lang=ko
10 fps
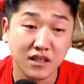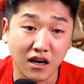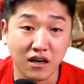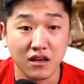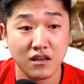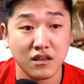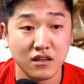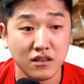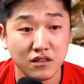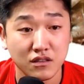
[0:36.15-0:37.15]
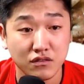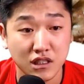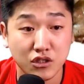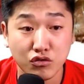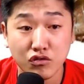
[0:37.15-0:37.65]

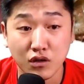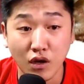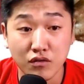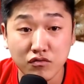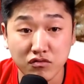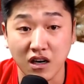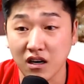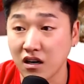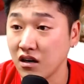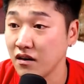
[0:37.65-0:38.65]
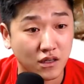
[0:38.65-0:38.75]
야이 축구가 되는구나